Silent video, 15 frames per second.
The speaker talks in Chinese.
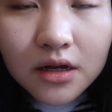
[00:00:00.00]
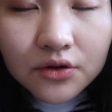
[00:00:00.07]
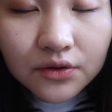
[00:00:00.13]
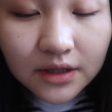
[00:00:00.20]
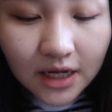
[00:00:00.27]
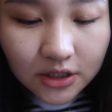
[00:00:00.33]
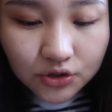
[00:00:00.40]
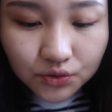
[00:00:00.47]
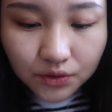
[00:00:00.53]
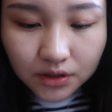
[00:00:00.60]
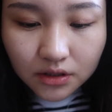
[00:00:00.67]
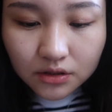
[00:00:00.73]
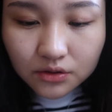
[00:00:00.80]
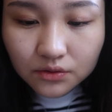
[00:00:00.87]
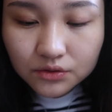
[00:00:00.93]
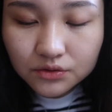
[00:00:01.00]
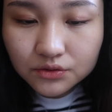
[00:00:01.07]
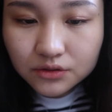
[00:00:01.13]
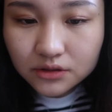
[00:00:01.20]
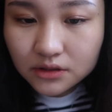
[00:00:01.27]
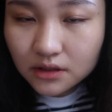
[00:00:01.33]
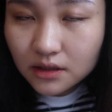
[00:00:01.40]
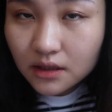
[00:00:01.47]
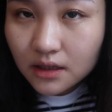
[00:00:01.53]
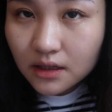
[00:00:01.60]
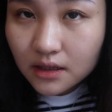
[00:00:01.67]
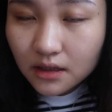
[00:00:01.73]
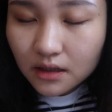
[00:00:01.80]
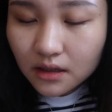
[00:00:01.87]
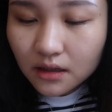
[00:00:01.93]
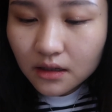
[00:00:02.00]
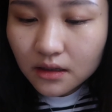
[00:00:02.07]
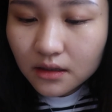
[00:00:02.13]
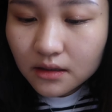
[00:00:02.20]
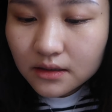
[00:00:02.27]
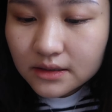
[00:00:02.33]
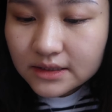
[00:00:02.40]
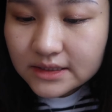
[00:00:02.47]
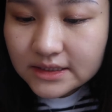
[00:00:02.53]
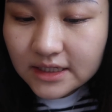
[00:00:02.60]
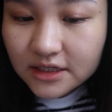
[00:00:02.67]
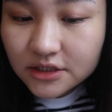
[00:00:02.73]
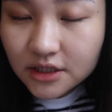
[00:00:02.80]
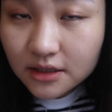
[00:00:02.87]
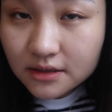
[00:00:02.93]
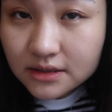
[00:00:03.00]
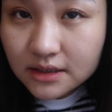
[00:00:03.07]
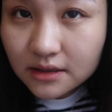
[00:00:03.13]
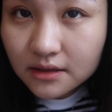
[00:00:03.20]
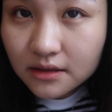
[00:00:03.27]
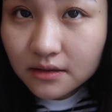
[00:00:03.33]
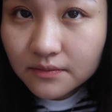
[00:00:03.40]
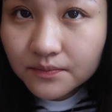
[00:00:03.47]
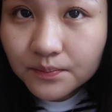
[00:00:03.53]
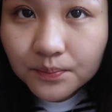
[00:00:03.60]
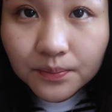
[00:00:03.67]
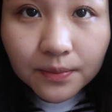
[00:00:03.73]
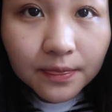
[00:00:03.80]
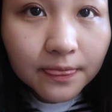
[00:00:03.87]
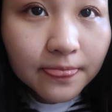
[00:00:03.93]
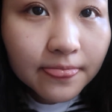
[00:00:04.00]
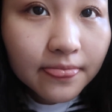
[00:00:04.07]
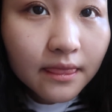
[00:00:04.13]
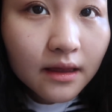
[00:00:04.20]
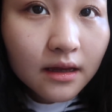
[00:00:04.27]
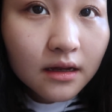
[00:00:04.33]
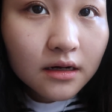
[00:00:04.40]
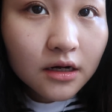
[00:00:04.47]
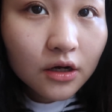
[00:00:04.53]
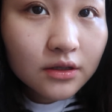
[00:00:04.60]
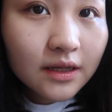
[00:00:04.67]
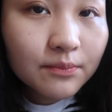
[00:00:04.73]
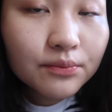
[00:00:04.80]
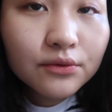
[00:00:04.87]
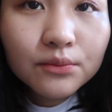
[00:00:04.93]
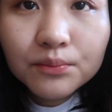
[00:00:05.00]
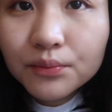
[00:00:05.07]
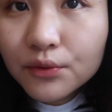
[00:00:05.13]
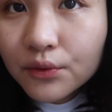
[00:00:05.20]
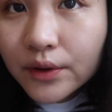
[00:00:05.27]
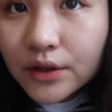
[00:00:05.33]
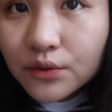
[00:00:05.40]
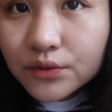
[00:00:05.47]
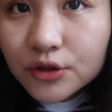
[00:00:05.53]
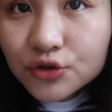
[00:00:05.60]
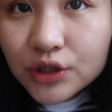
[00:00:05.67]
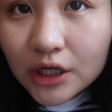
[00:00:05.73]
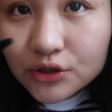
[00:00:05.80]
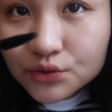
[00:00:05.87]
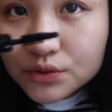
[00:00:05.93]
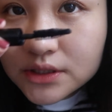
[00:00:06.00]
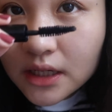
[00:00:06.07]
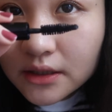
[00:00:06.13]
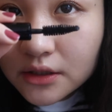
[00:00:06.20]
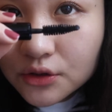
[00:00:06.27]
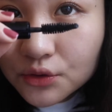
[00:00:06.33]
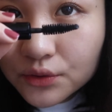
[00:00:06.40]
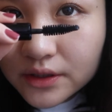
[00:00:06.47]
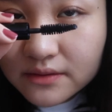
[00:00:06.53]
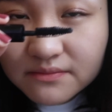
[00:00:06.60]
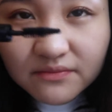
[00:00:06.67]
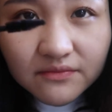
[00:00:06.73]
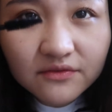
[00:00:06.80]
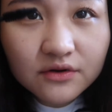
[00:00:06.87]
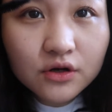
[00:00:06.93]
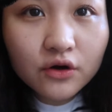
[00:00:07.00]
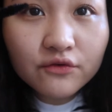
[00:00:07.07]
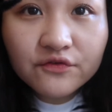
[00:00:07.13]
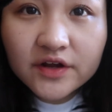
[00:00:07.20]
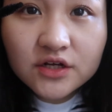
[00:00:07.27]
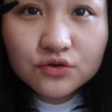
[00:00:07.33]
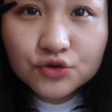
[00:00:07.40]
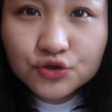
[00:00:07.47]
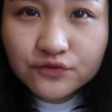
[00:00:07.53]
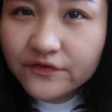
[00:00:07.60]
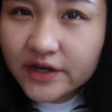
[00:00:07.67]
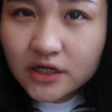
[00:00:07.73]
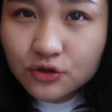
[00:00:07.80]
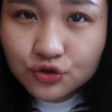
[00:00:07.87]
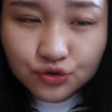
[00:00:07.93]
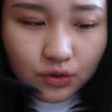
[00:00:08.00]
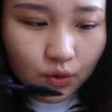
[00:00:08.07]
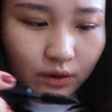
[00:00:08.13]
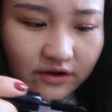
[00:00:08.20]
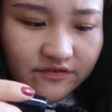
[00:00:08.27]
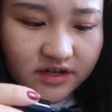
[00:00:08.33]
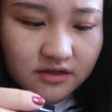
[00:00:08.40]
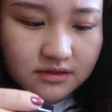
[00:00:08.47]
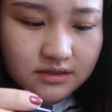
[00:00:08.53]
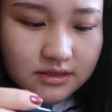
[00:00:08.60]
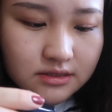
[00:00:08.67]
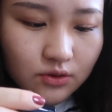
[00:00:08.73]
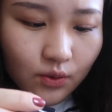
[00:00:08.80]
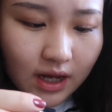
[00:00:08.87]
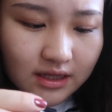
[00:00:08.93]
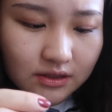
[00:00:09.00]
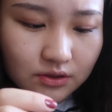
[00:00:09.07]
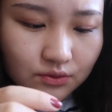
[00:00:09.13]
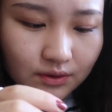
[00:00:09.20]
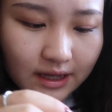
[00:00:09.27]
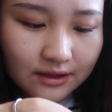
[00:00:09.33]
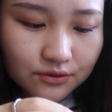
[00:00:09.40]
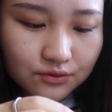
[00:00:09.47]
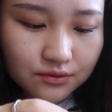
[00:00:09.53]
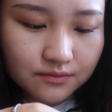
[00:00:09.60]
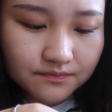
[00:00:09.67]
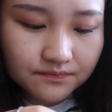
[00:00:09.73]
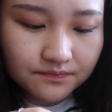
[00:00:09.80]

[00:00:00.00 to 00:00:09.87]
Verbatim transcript: 因为它属于那种就是呃纤长型的。然后它不不会容易刷出苍蝇腿，然后非常非常顺滑、非常丝滑的那种感觉。